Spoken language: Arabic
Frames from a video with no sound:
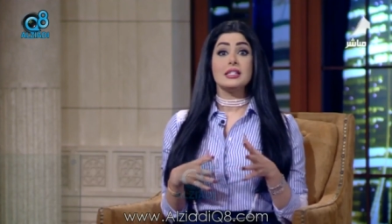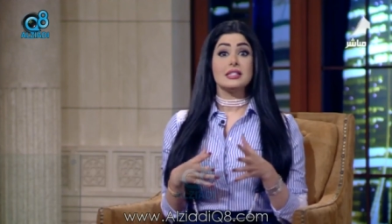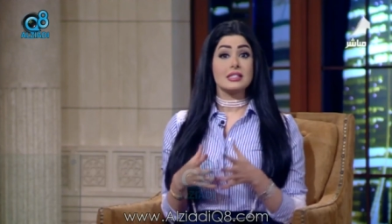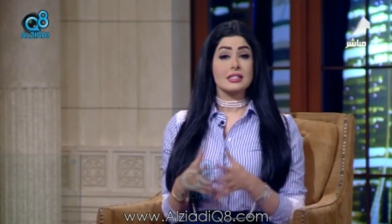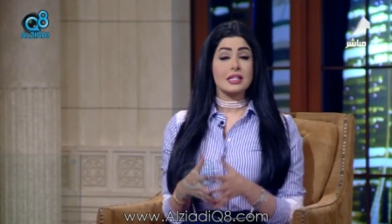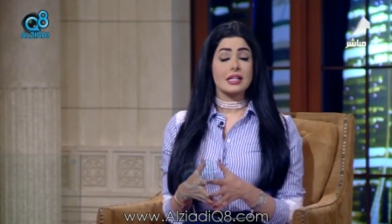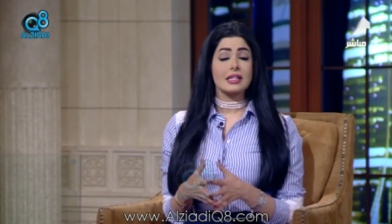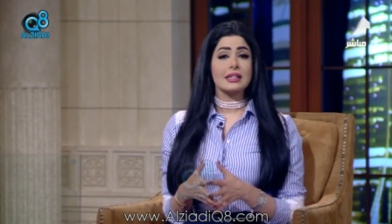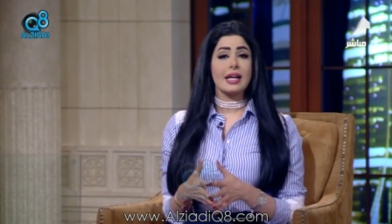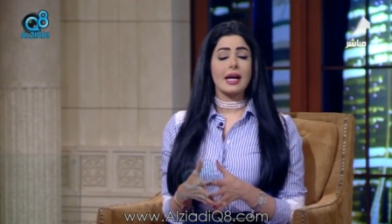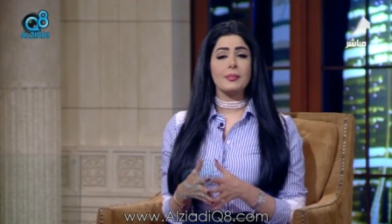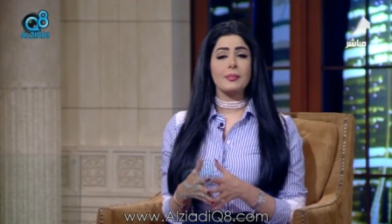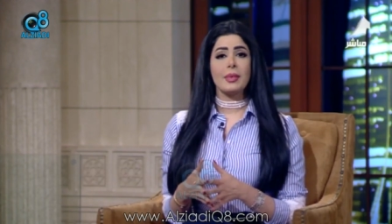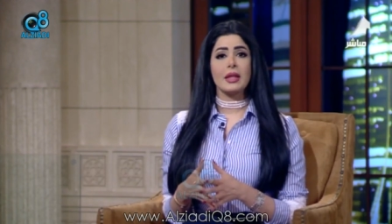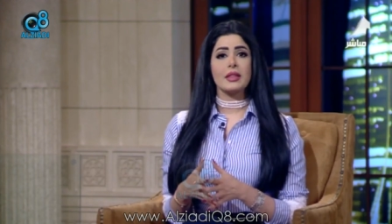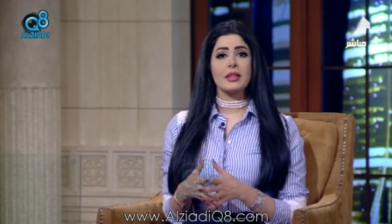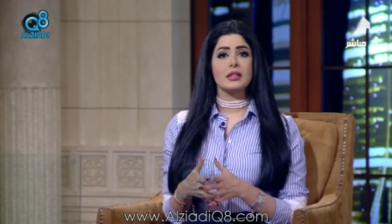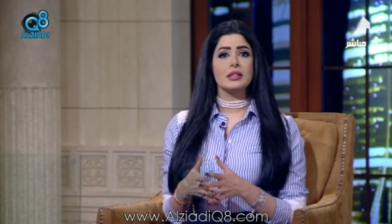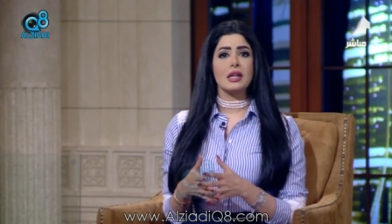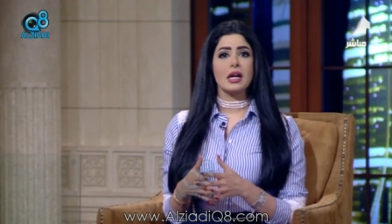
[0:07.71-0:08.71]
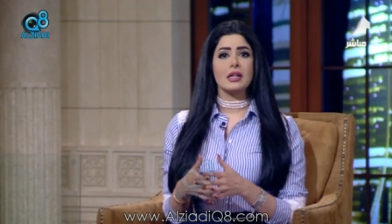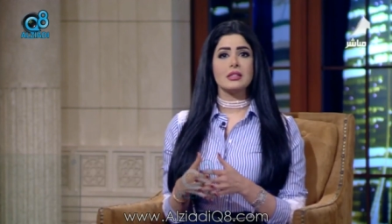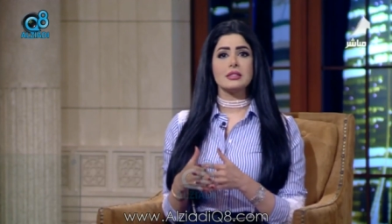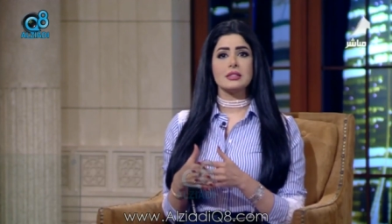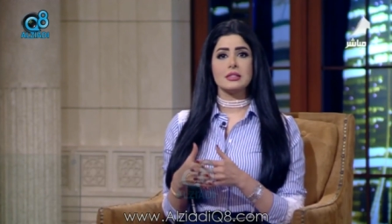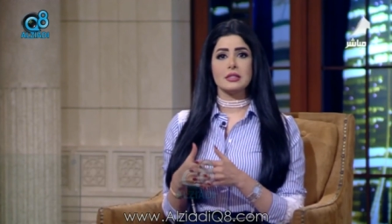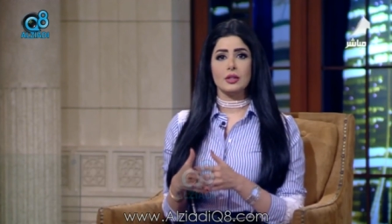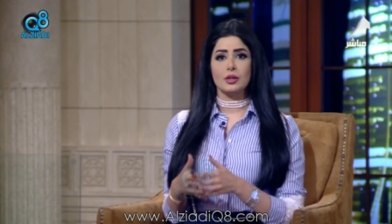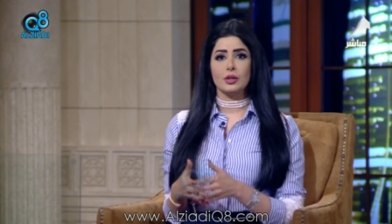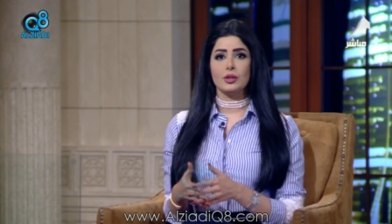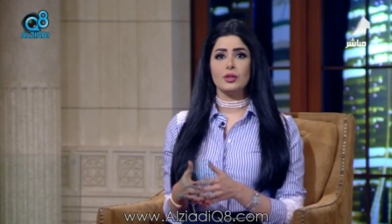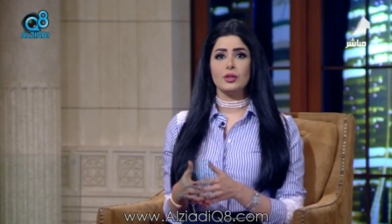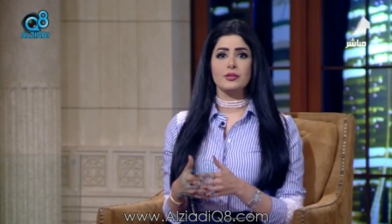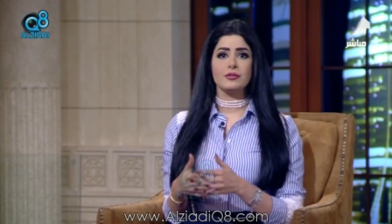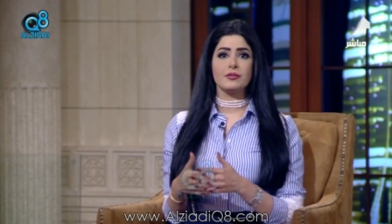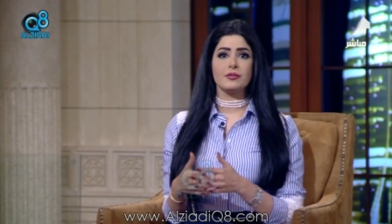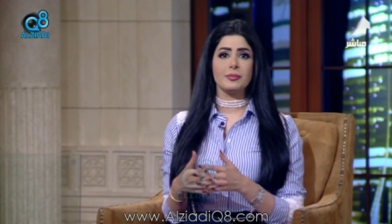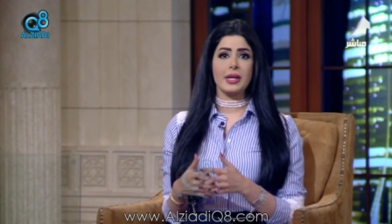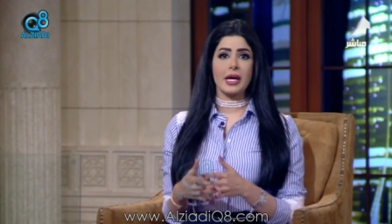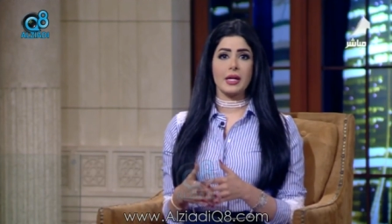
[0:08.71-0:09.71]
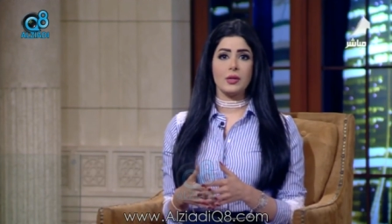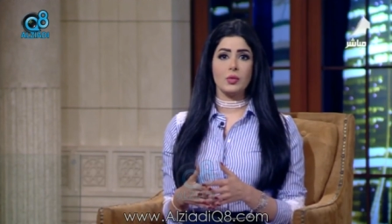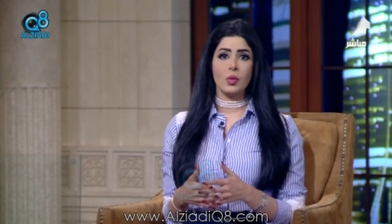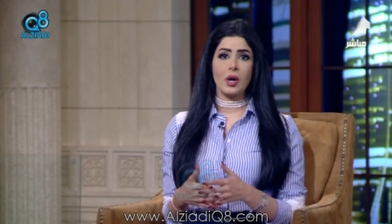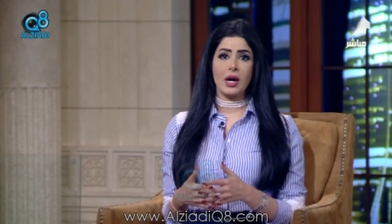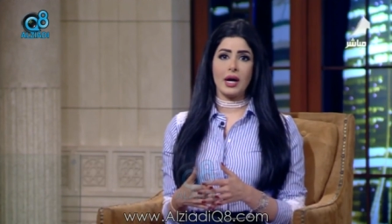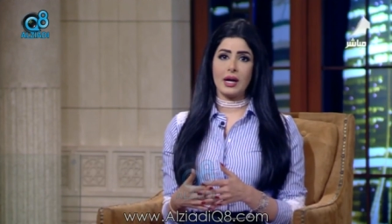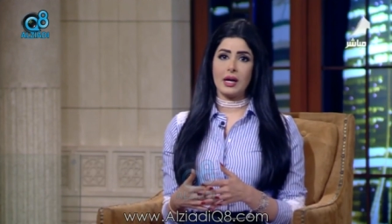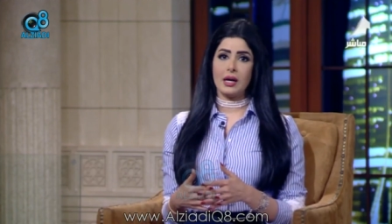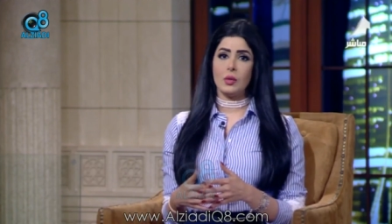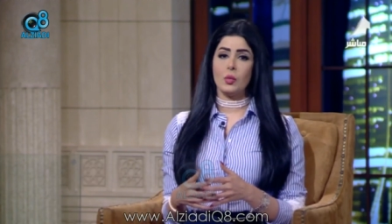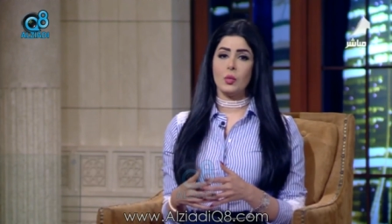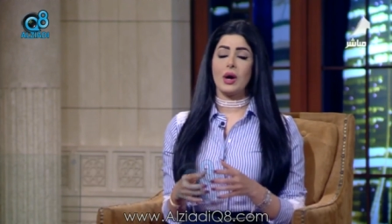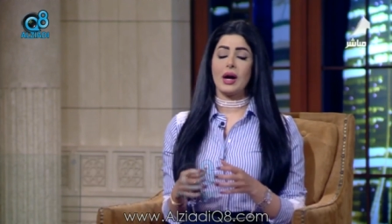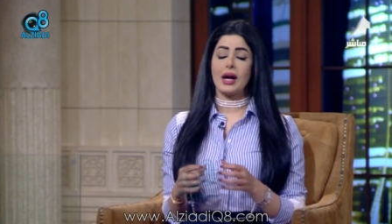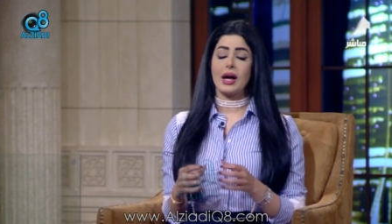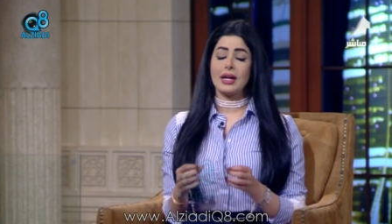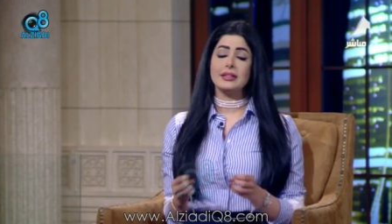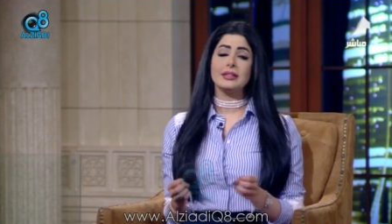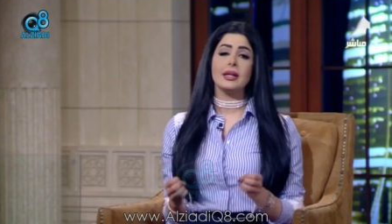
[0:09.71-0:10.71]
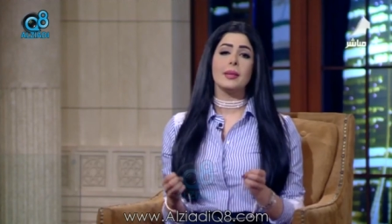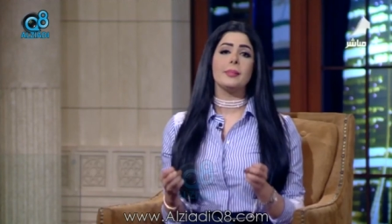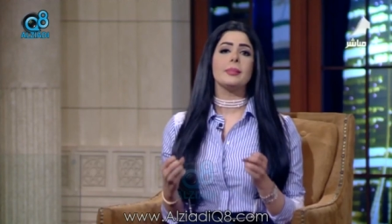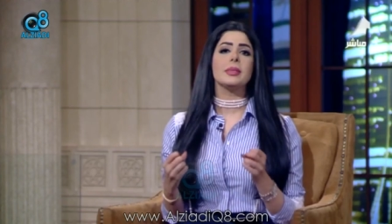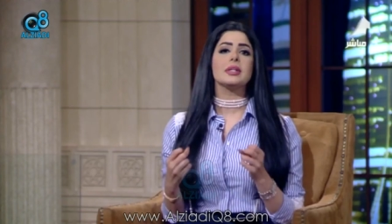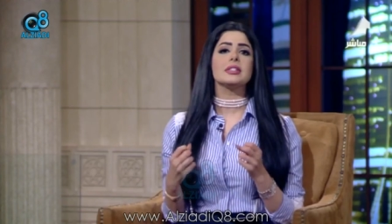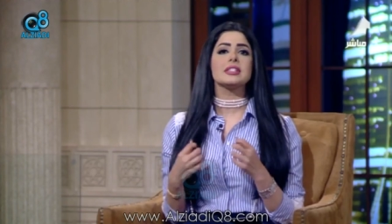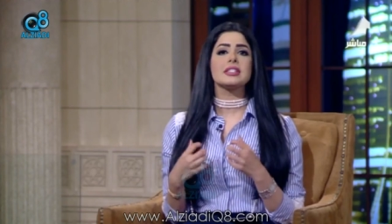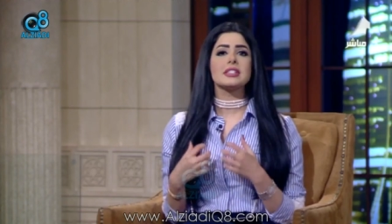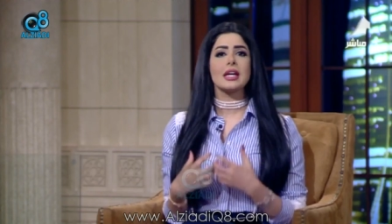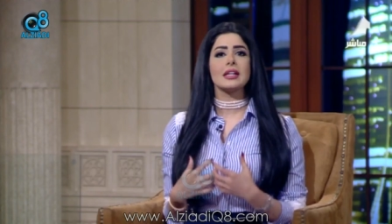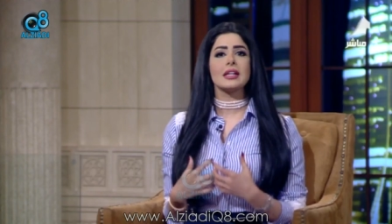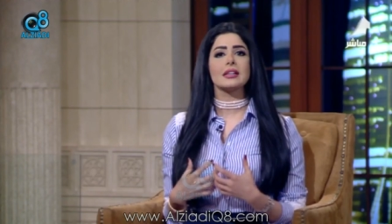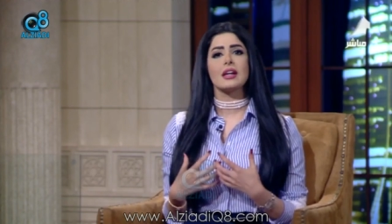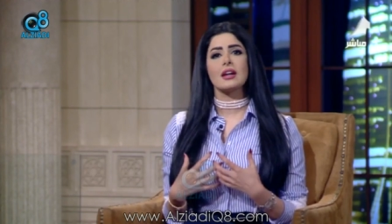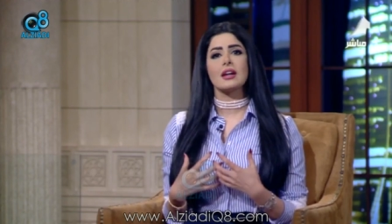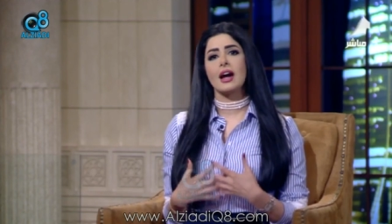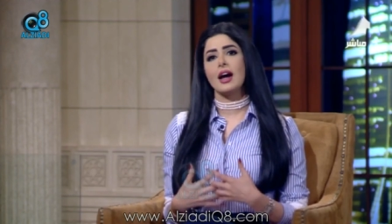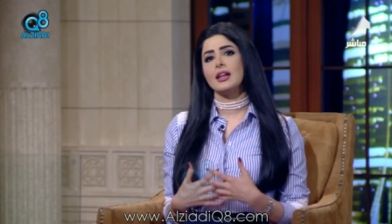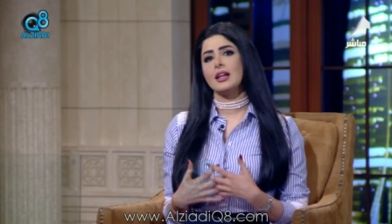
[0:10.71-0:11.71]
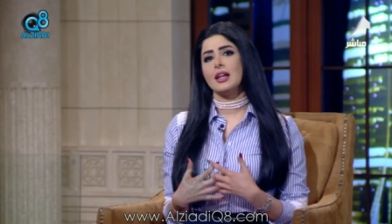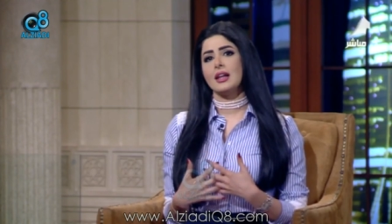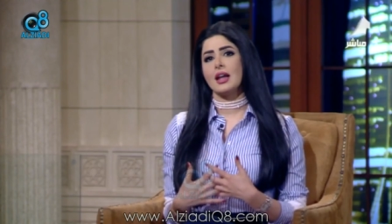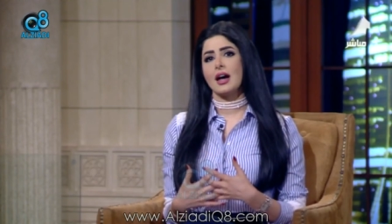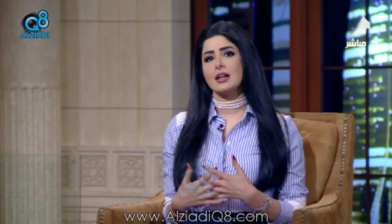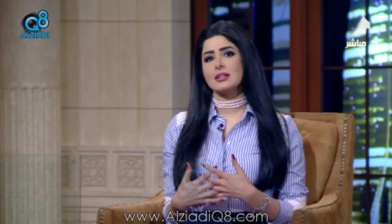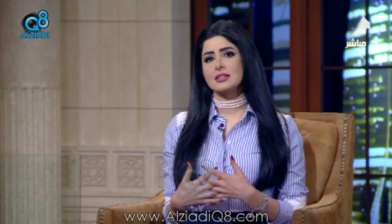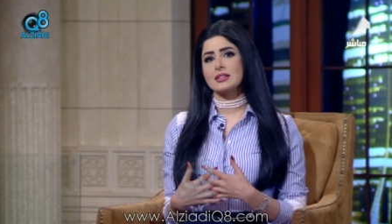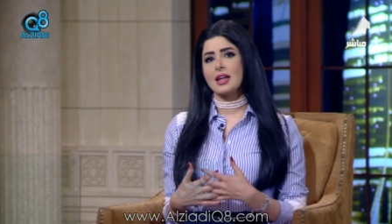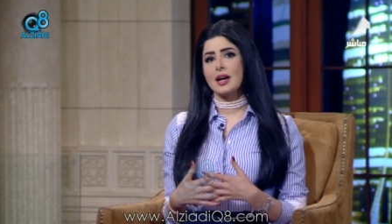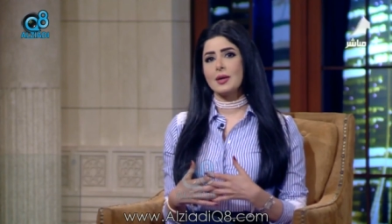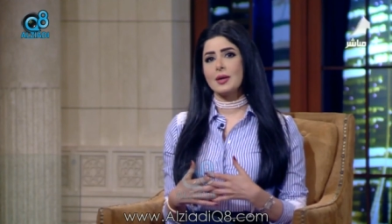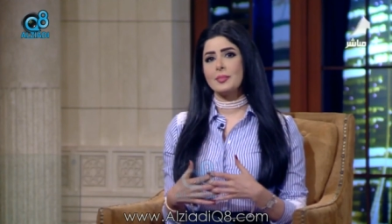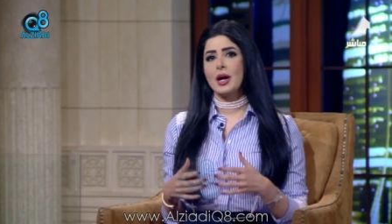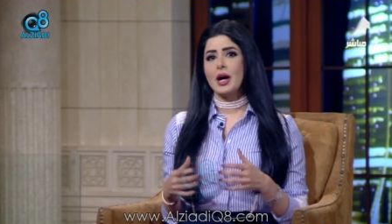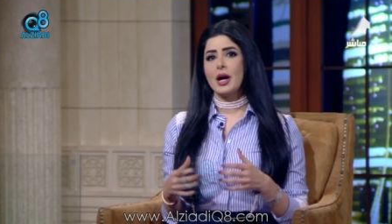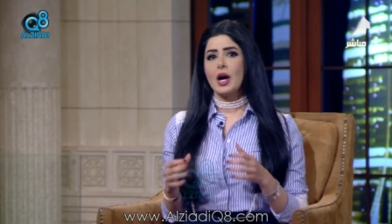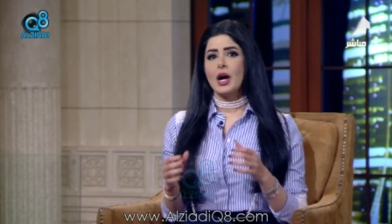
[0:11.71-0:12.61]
استخدام بعض الناس للعنف بانواعه وعدم السيطره على الاعصاب.